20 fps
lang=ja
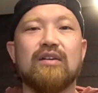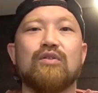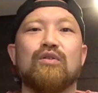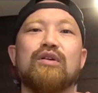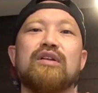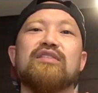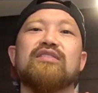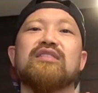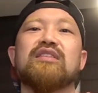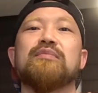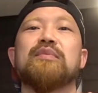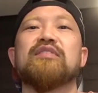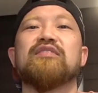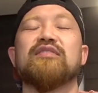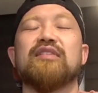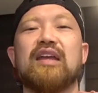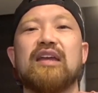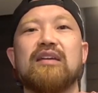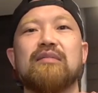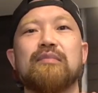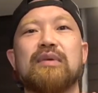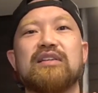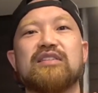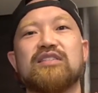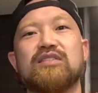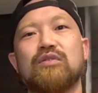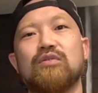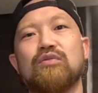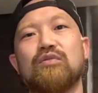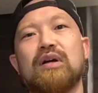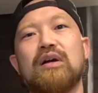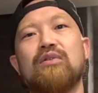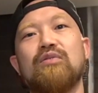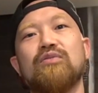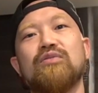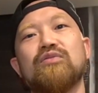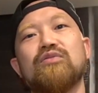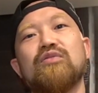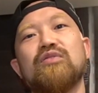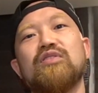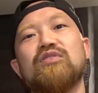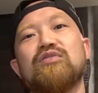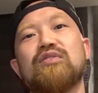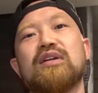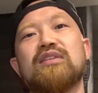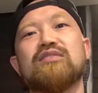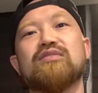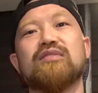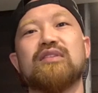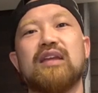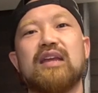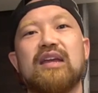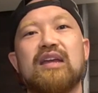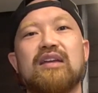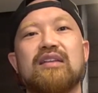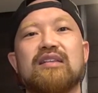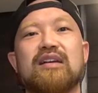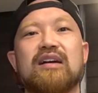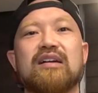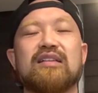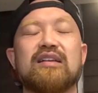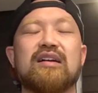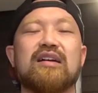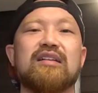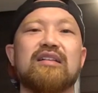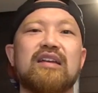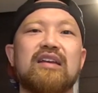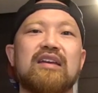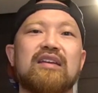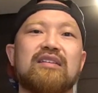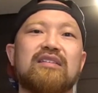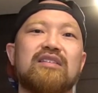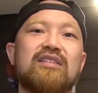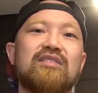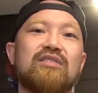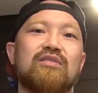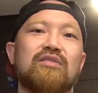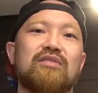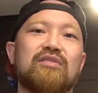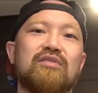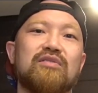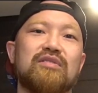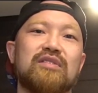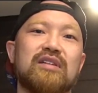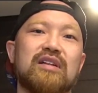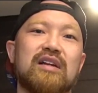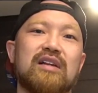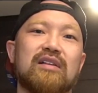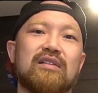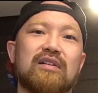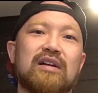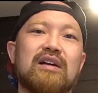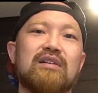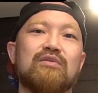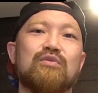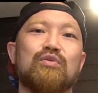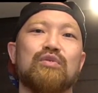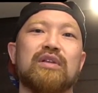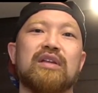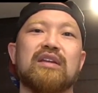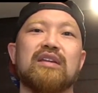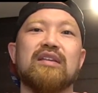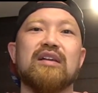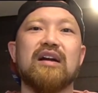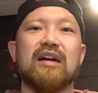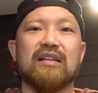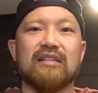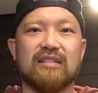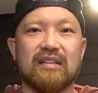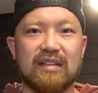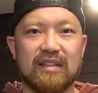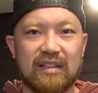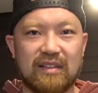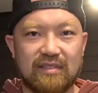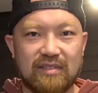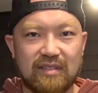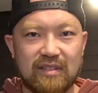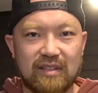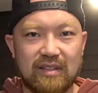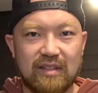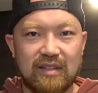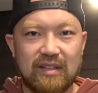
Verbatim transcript: これにつきますね。まあ仕事が本当に忙しくて、なかなかね、筋トレする時間確保できなかったんです。